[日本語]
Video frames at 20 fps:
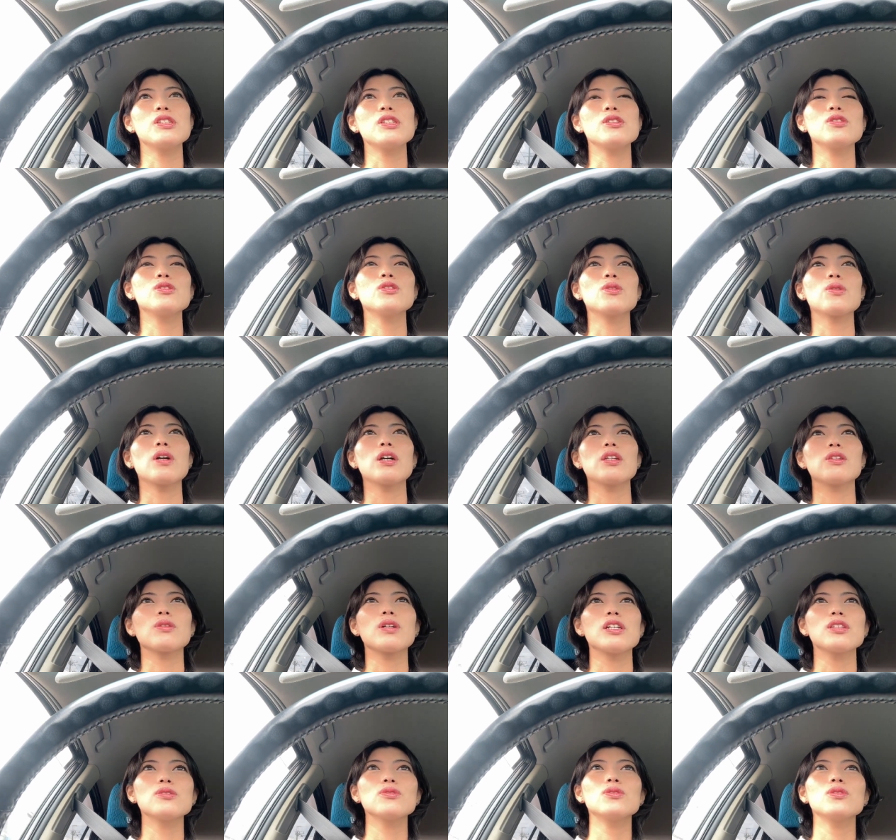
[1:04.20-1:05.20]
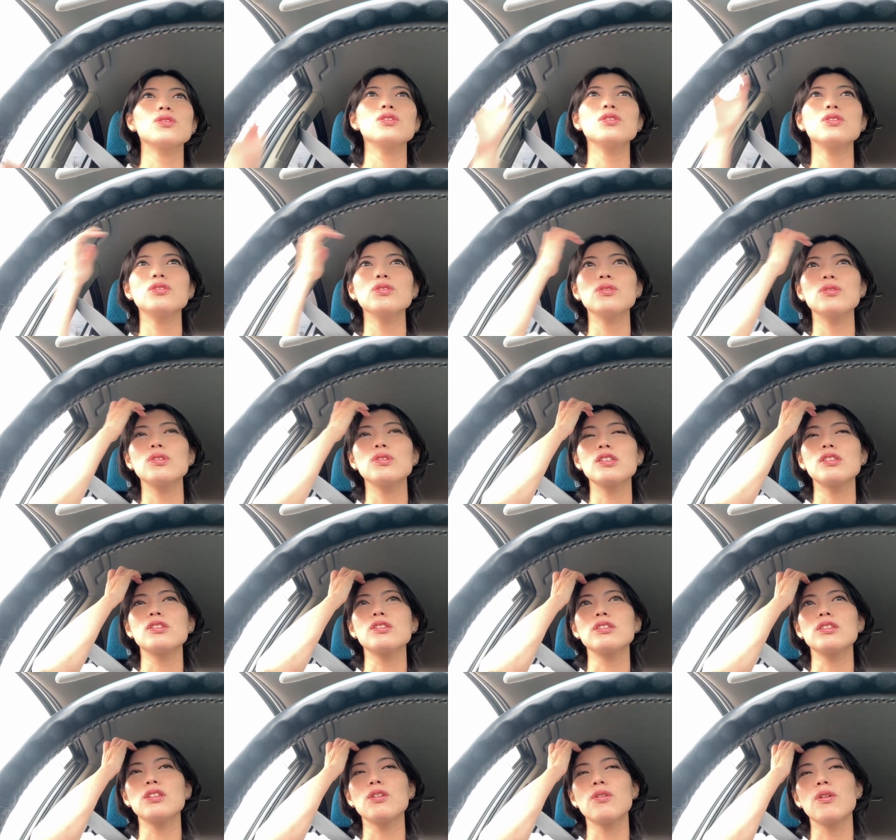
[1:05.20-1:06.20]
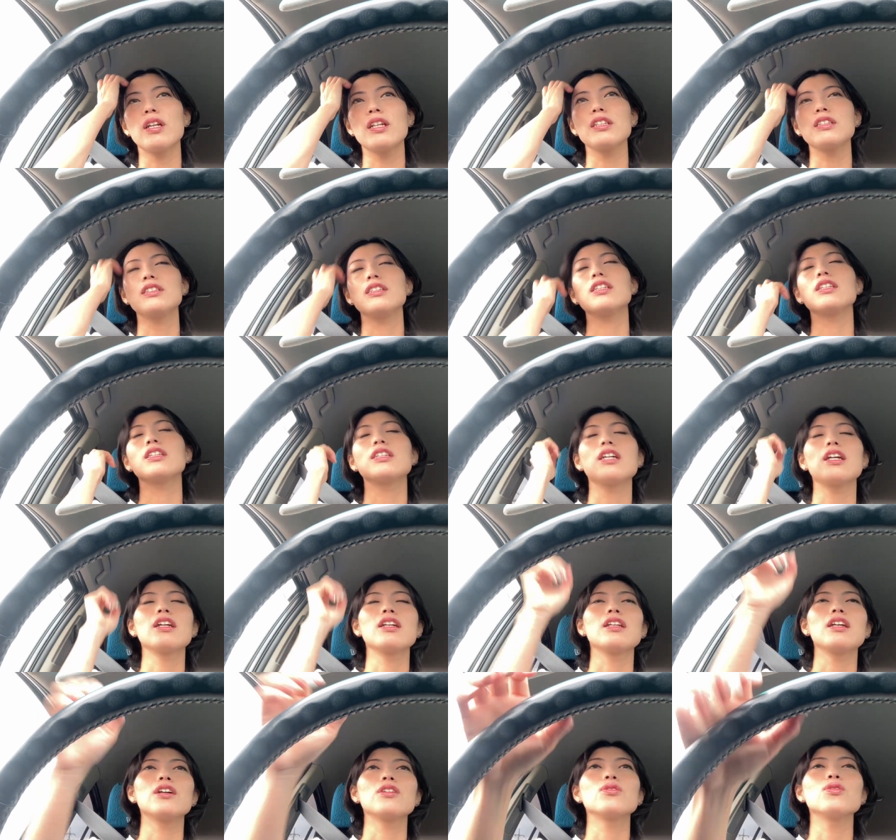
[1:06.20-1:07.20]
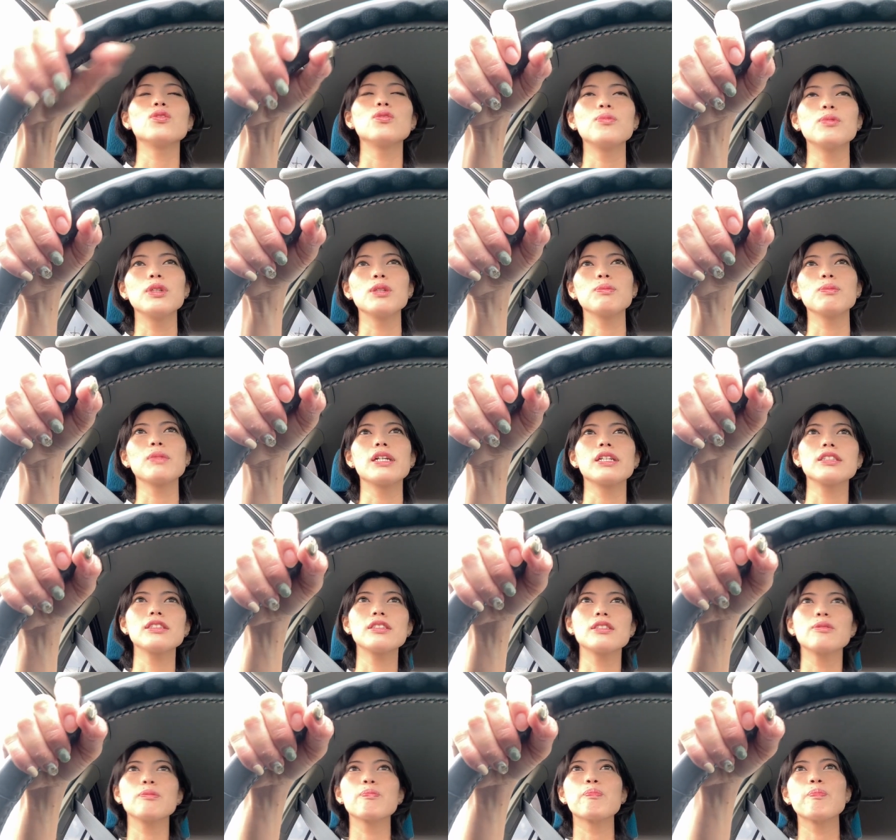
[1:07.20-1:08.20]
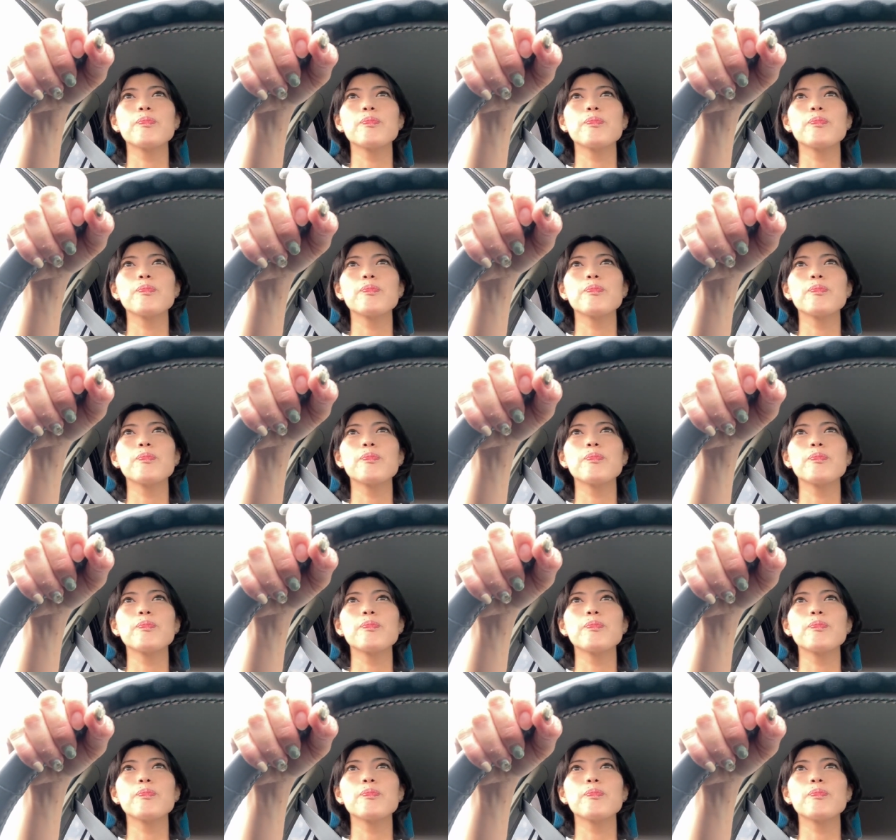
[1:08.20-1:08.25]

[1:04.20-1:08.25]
するのかとかそういうのについてお話しできたらなと思います。